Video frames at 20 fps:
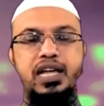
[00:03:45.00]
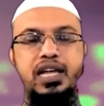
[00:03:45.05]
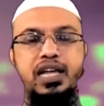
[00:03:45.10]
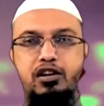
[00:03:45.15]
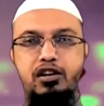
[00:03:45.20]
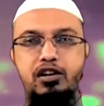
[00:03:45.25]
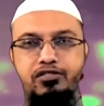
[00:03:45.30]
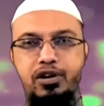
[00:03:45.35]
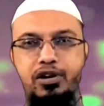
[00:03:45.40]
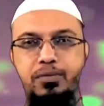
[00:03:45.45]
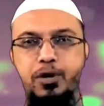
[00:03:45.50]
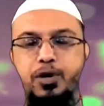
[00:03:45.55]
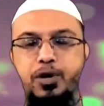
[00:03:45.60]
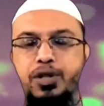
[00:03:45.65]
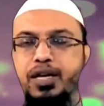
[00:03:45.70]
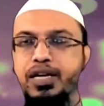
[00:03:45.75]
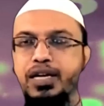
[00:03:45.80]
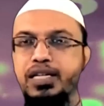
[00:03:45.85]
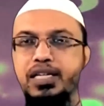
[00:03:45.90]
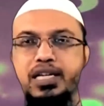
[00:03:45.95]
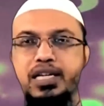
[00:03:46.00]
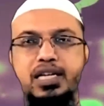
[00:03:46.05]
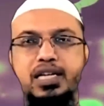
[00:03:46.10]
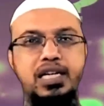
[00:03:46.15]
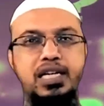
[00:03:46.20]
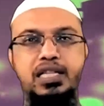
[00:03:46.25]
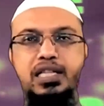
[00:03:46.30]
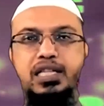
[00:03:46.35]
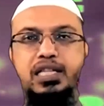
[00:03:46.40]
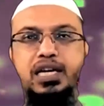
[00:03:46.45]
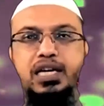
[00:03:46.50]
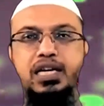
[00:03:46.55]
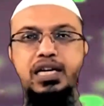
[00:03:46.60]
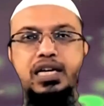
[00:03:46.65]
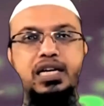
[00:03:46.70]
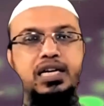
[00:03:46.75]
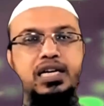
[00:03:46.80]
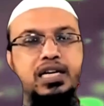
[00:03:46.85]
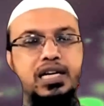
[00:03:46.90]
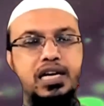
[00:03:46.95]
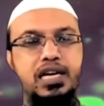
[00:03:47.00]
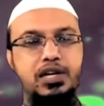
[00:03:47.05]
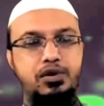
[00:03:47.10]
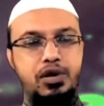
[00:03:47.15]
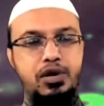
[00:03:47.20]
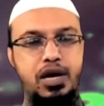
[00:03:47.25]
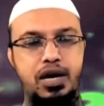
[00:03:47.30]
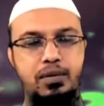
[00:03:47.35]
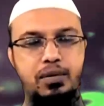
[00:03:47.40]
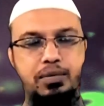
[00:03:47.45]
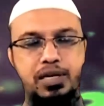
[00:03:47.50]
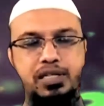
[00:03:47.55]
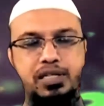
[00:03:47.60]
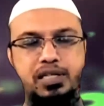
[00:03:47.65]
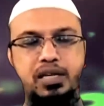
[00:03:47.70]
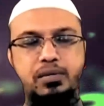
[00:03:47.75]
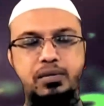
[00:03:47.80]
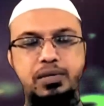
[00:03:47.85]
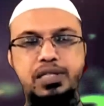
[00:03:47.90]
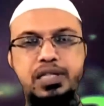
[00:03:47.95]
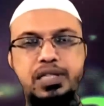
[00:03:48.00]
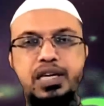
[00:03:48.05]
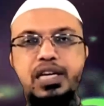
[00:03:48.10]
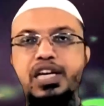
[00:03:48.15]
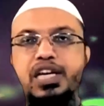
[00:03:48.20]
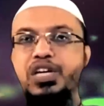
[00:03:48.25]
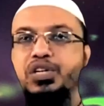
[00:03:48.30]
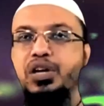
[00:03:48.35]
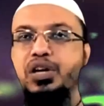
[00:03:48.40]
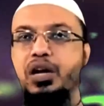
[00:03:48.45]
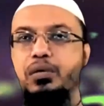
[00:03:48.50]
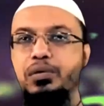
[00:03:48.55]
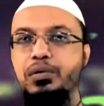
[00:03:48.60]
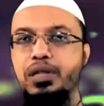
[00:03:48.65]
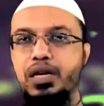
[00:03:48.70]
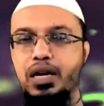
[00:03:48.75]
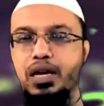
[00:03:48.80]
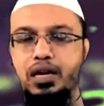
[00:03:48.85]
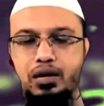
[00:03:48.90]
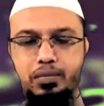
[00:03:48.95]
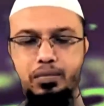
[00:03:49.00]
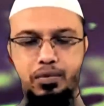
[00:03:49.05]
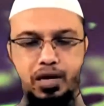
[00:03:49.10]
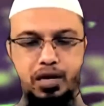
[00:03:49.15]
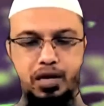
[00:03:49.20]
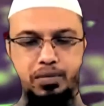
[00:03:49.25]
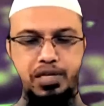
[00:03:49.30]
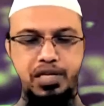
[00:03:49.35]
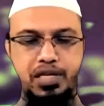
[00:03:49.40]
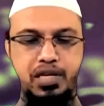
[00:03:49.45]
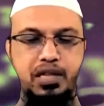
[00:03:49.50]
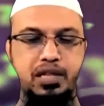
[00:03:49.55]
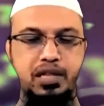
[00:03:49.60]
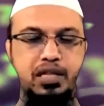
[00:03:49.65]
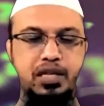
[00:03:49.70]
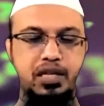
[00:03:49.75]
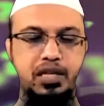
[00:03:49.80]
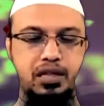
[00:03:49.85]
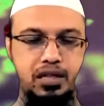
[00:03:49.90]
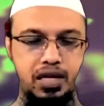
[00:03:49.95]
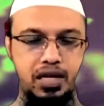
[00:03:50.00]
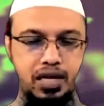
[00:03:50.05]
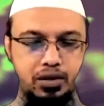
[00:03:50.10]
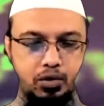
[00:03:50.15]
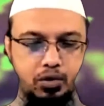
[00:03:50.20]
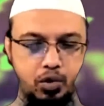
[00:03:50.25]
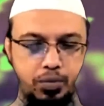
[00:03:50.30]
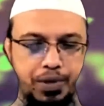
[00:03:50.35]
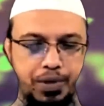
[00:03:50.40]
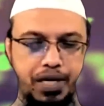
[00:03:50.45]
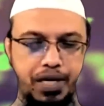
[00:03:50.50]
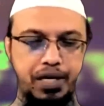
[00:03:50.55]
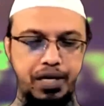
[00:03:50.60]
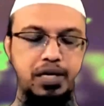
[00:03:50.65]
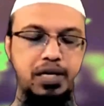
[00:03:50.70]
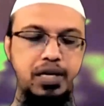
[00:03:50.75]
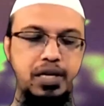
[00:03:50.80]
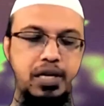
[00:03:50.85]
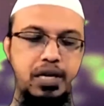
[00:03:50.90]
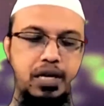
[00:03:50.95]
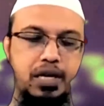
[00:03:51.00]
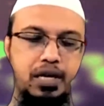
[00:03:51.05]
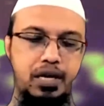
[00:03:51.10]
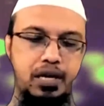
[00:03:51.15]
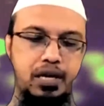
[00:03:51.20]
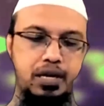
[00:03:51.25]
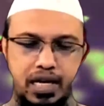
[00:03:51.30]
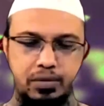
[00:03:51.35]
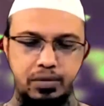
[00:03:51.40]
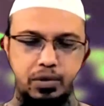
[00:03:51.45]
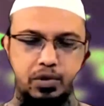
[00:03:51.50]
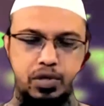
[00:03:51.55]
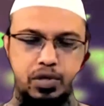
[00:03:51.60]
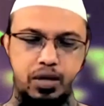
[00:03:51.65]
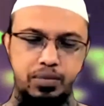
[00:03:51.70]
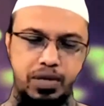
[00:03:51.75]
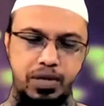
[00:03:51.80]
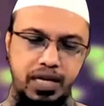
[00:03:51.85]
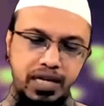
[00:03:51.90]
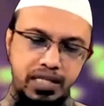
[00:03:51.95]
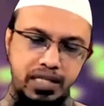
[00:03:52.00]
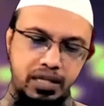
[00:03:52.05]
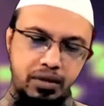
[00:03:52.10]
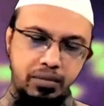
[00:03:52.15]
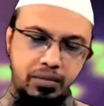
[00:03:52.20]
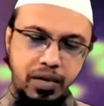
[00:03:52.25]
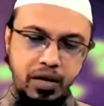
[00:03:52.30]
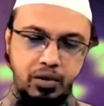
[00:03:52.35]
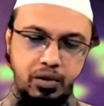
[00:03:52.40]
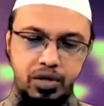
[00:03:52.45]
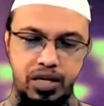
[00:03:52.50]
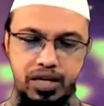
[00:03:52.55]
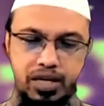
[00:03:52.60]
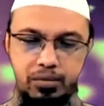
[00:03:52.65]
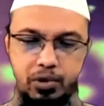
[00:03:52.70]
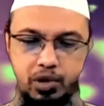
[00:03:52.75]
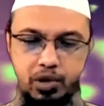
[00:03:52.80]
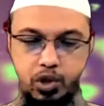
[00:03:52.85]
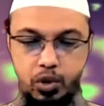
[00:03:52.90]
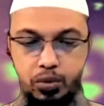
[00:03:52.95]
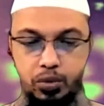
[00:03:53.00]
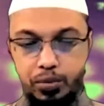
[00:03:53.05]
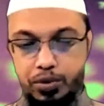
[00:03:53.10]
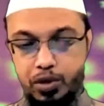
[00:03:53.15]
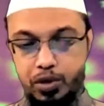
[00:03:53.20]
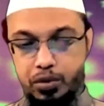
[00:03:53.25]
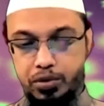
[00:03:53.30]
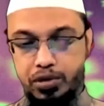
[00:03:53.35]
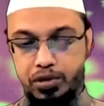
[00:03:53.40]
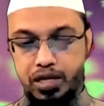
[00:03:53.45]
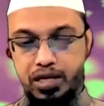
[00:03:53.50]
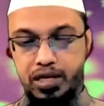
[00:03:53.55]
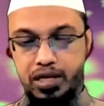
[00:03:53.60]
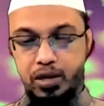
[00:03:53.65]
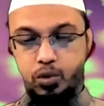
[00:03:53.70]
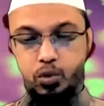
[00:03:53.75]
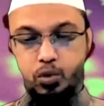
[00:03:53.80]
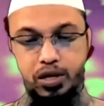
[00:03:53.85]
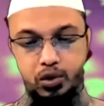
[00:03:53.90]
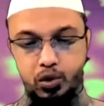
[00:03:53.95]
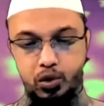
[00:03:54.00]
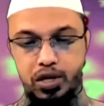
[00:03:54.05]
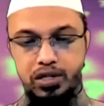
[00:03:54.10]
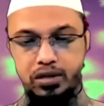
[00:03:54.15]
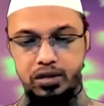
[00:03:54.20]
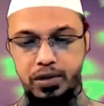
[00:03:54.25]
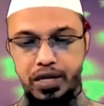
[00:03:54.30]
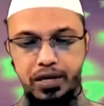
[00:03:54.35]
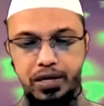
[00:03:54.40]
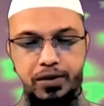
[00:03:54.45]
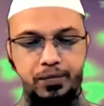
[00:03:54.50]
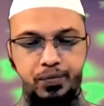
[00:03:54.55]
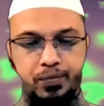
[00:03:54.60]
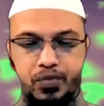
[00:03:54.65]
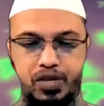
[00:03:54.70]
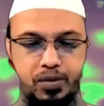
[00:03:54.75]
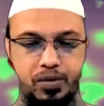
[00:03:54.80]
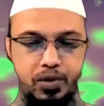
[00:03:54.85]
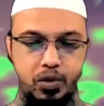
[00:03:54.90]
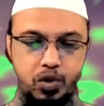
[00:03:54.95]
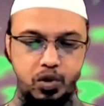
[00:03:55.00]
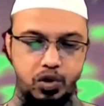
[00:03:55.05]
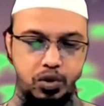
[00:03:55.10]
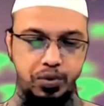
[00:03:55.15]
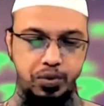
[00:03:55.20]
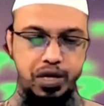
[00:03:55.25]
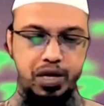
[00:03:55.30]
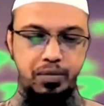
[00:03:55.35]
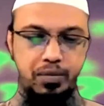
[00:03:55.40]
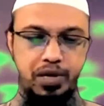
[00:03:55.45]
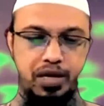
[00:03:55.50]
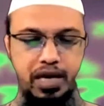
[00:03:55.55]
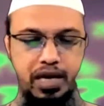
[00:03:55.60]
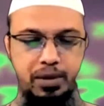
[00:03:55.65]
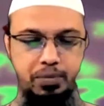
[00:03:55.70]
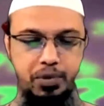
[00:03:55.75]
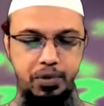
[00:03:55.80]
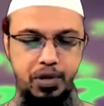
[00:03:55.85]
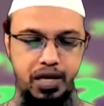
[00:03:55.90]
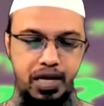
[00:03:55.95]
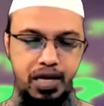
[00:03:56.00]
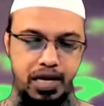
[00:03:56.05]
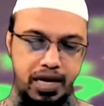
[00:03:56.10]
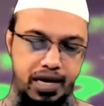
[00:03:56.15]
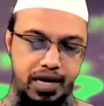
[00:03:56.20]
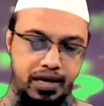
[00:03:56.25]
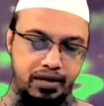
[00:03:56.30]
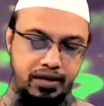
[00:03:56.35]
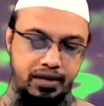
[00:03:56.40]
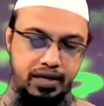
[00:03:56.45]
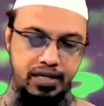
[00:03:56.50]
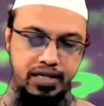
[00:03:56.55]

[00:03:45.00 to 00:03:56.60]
যেখানে আল্লাহর নাফরমানি হয়ে থাকে সেখানে শান্তি থাকে না যেন হারাম কাজ থেকে বেঁচে থাকলে ইনশাআল্লাহ বিদিন আল্লাহ রবুল আলমিন শান্তি দান করবেন নাজমুল হোসেন আপনি লিখেছেন আমি ভারত থেকে বলছি অপবিত্র অবস্থায় কি ওয়াজ শোনা যাবে যাবে কোনো অসুবিধা নেই এরপরে এ আর